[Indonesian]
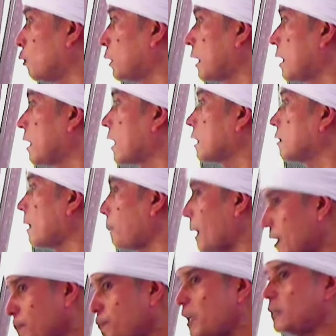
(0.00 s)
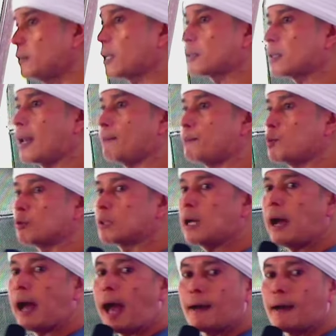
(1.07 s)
dadi ngerasa paling pinter selampung tengah.